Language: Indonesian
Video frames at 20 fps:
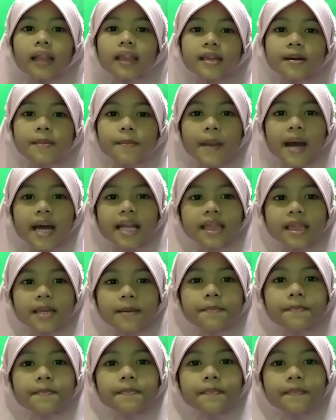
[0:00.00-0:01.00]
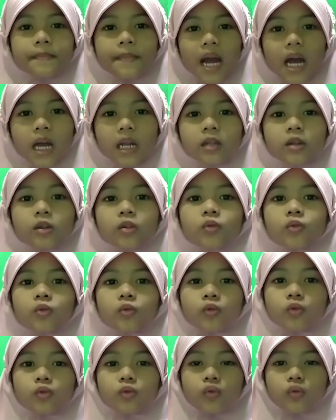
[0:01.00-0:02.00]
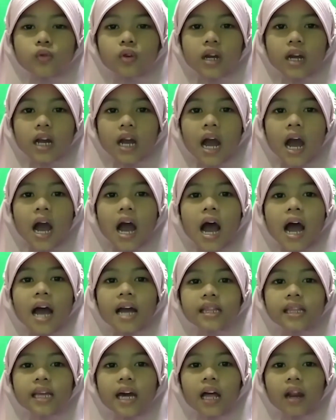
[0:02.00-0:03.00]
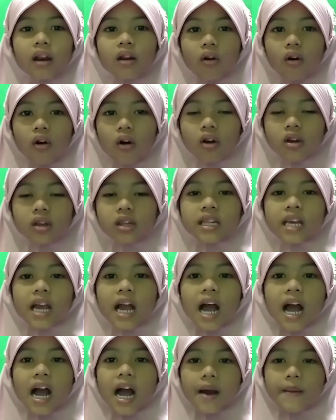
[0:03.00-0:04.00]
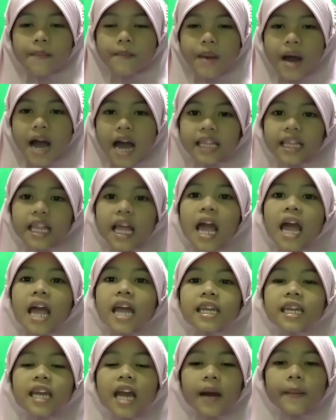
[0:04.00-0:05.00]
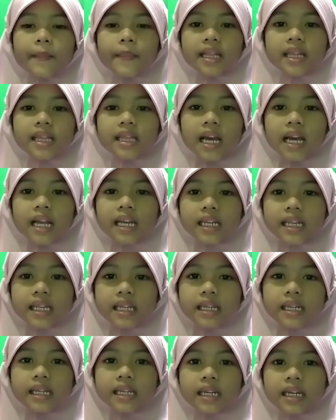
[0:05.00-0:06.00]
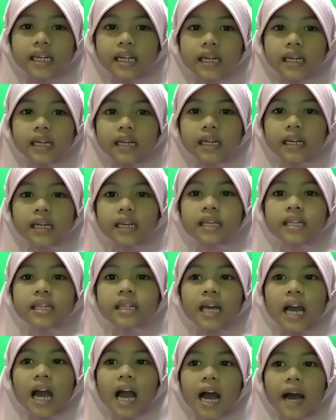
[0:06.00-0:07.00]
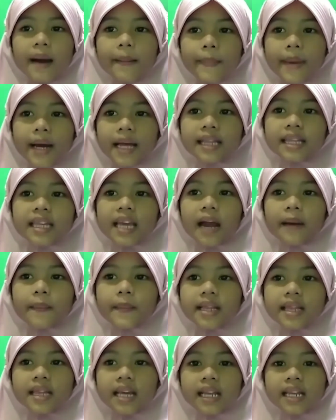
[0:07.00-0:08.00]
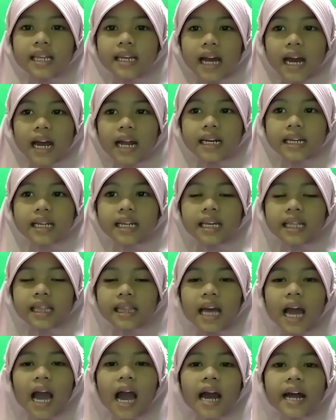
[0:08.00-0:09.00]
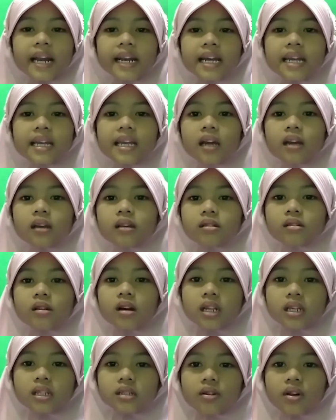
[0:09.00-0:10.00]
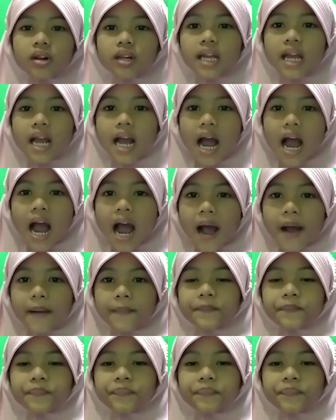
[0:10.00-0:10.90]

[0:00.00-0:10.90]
Teman-teman juga ada loh sahabat yang menjadi sahabat yang menjadikan kita anak yang soleh solihah